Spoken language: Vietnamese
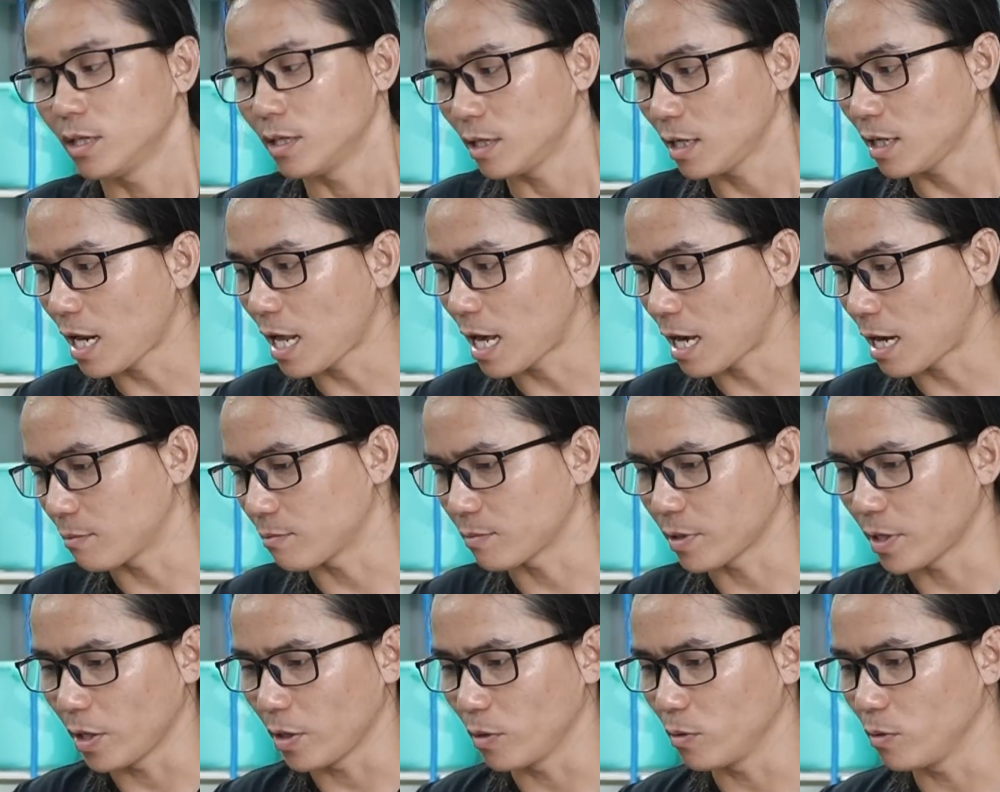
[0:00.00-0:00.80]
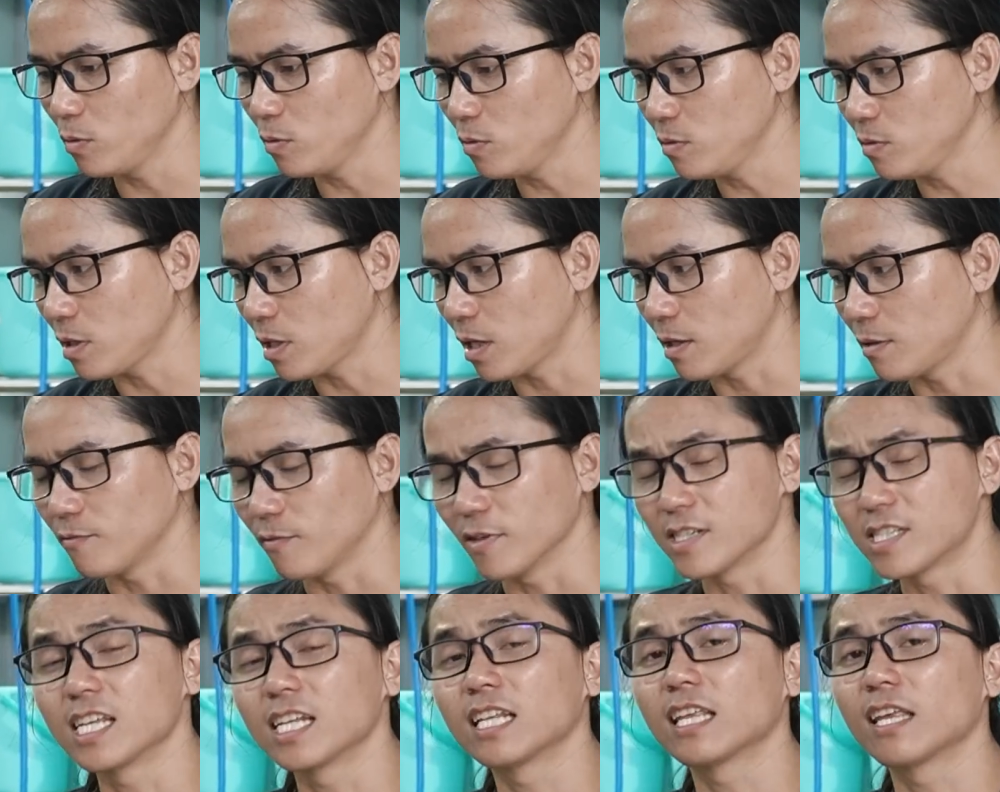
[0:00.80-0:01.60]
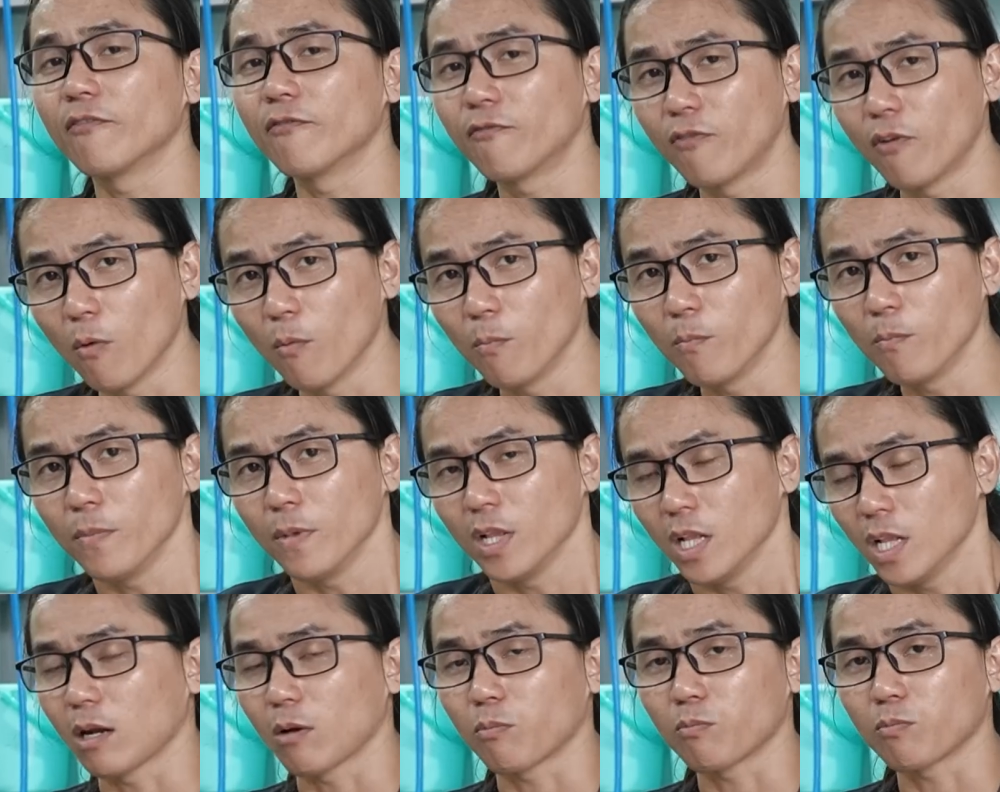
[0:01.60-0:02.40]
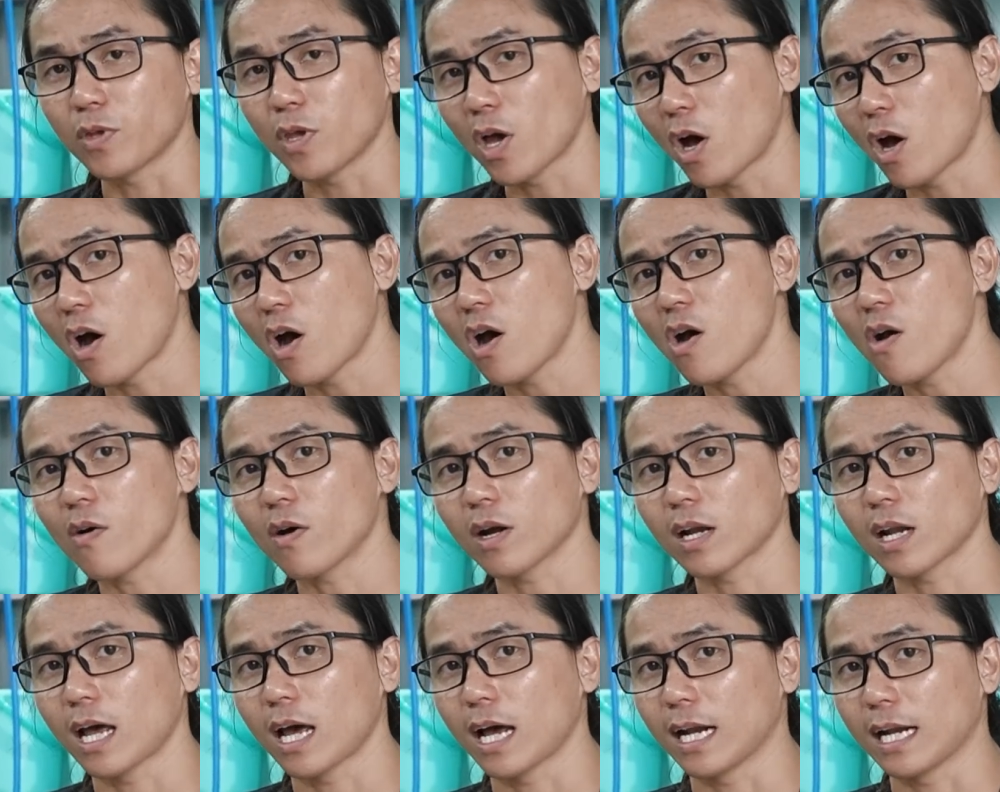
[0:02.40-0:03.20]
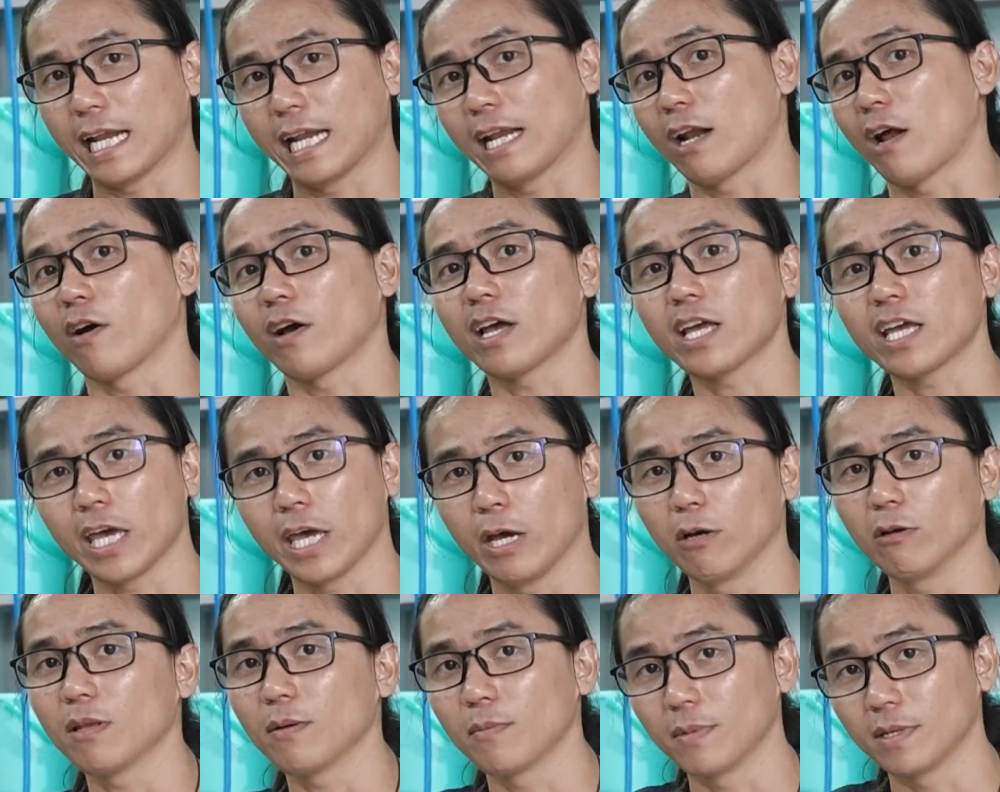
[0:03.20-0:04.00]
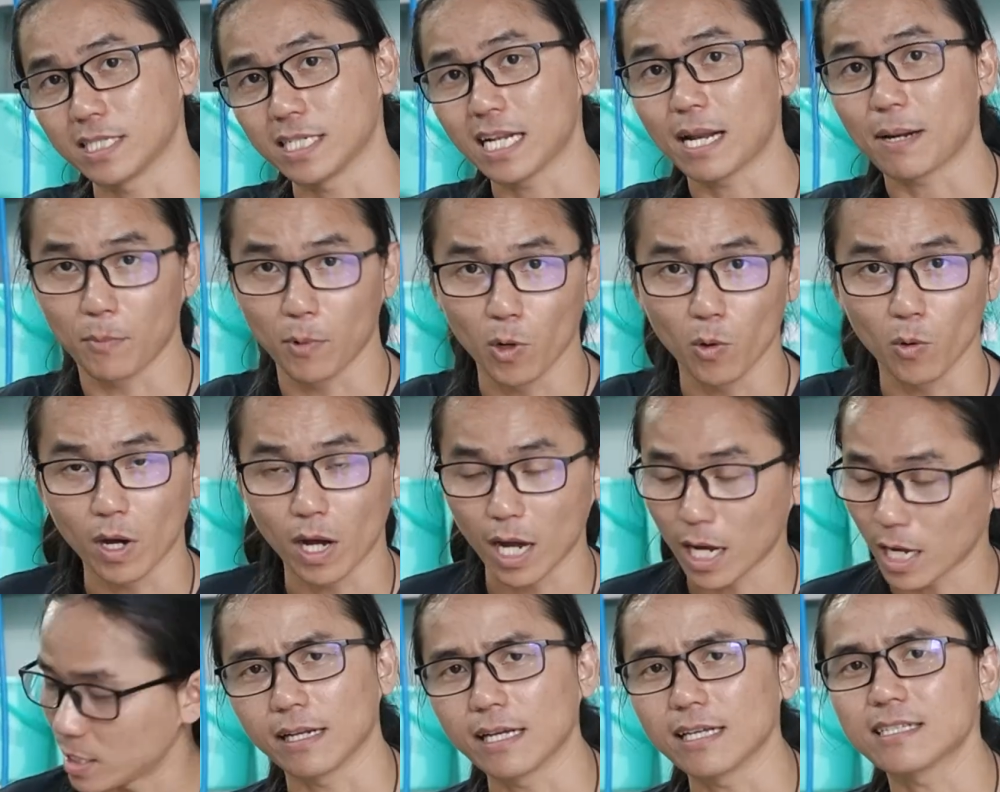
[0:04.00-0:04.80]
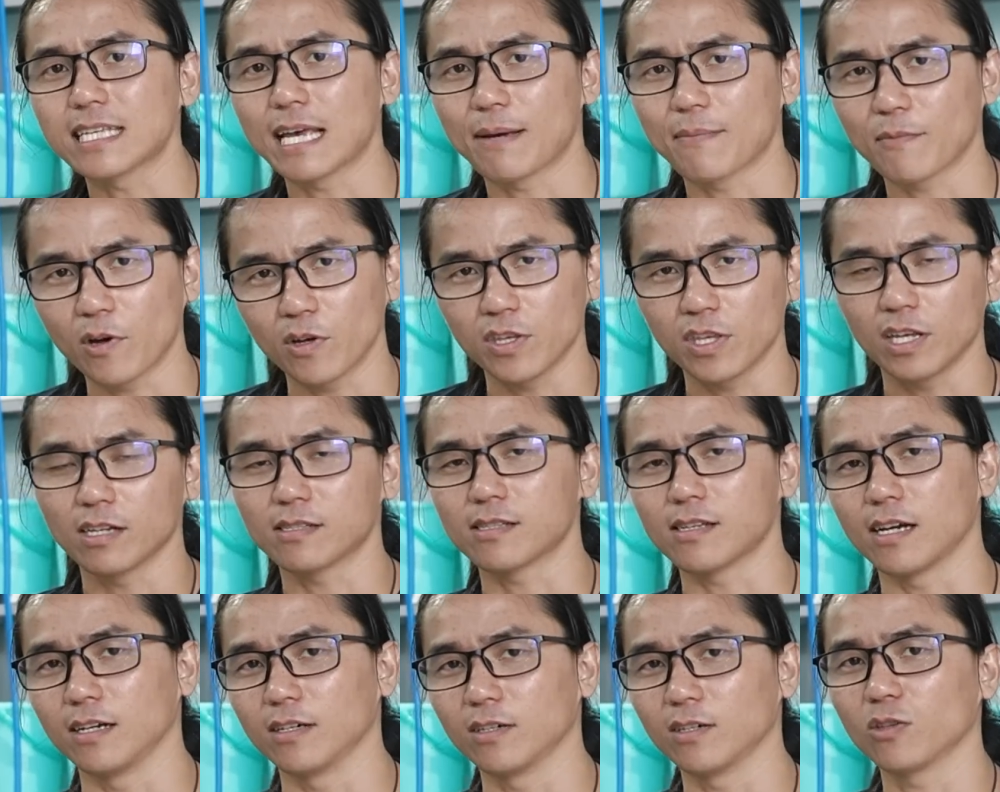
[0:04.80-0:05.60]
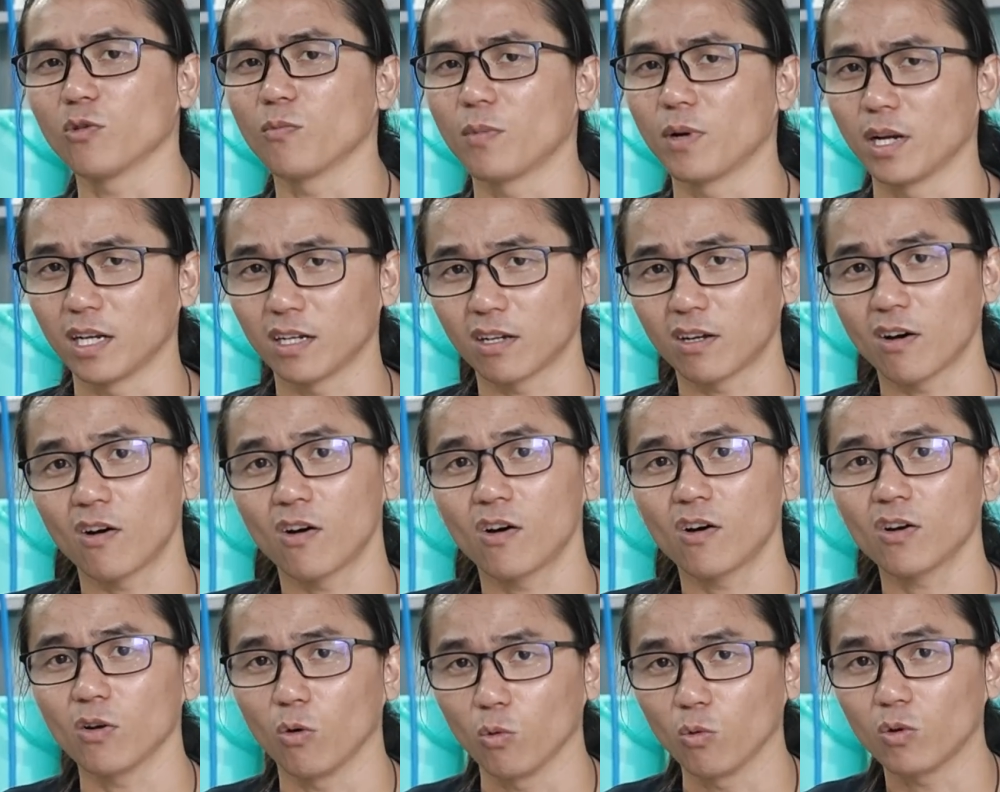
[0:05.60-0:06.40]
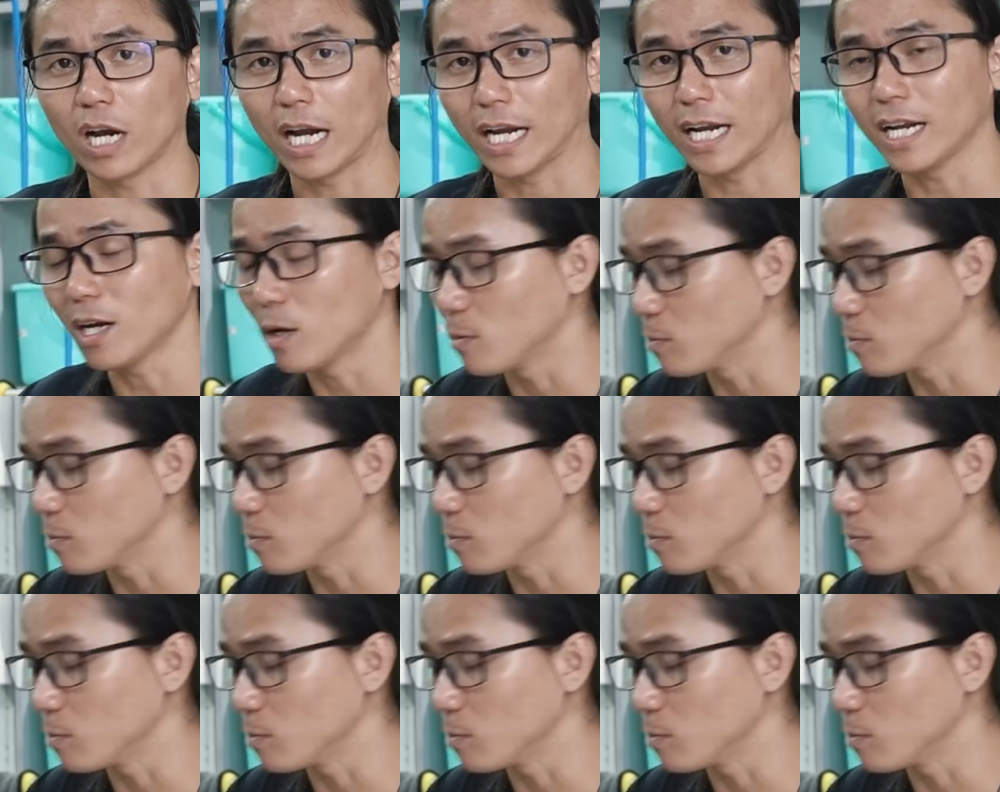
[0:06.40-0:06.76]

đó là kiểu à, vệ sinh kim phun, lọc gió hoặc là này nọ cái kiểu thì mình sẽ làm luôn ha, để xem coi nhân sự của tụi mình có đủ rảnh